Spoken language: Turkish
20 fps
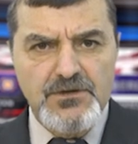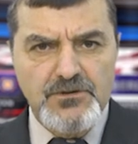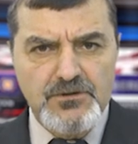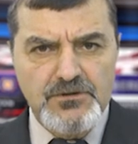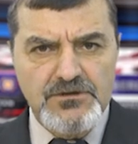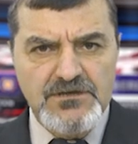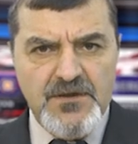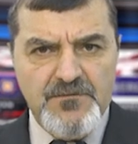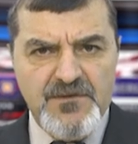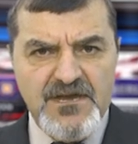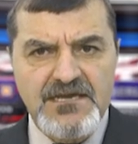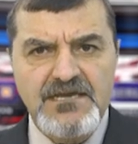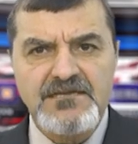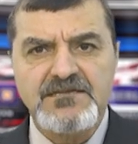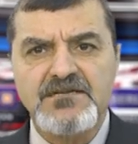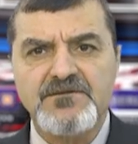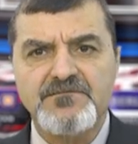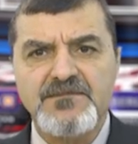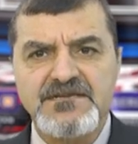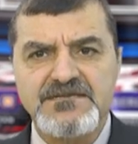gündeme
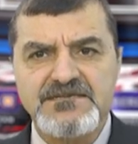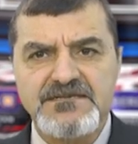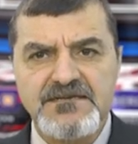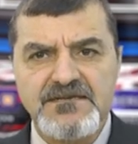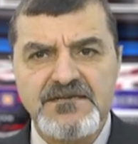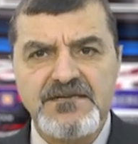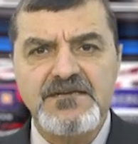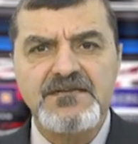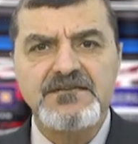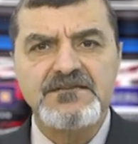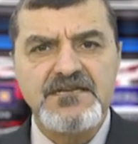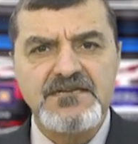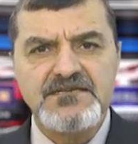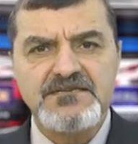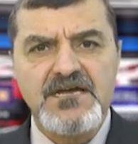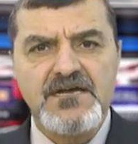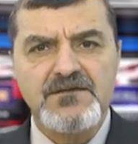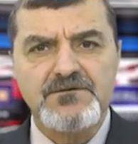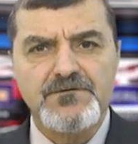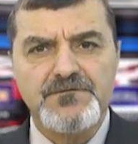getirmesi
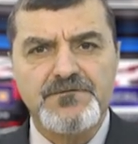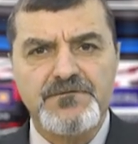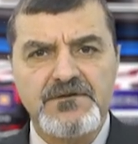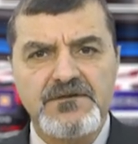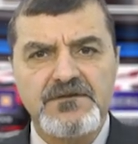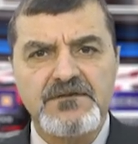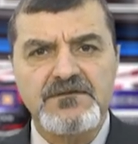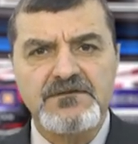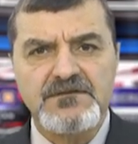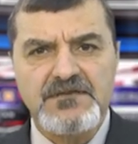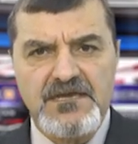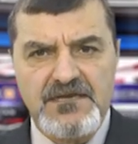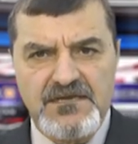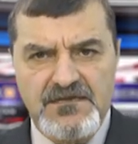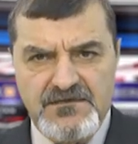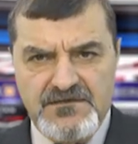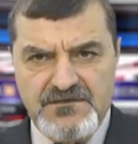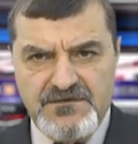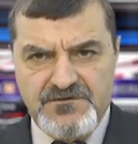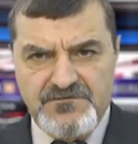tesadüfi
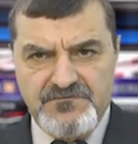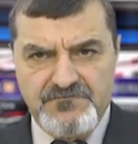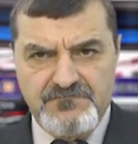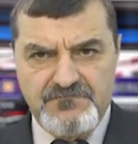değildir.